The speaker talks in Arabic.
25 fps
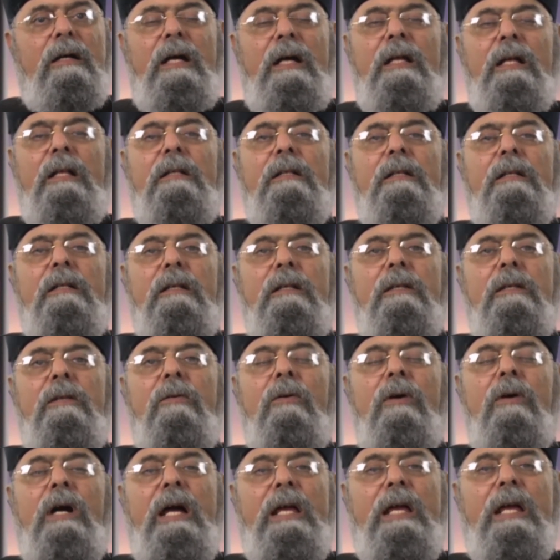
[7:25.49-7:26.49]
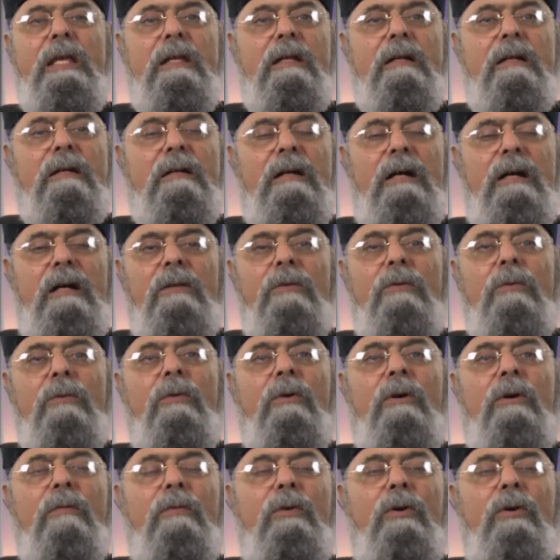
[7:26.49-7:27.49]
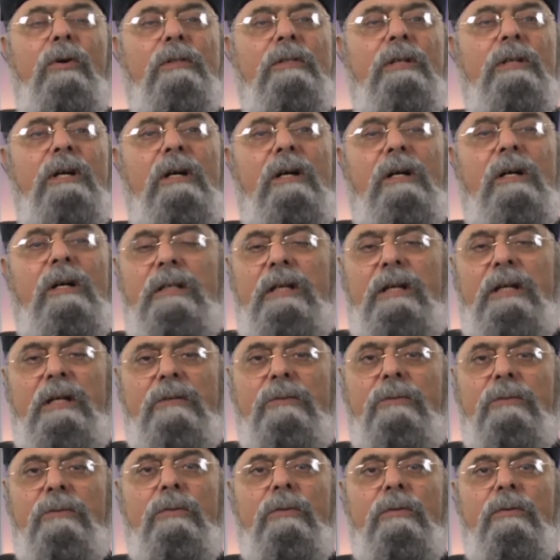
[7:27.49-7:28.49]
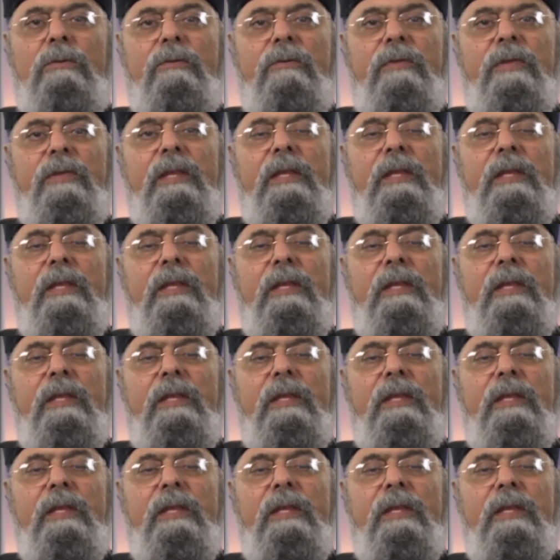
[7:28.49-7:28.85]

ان يغير رايه ومعتقداته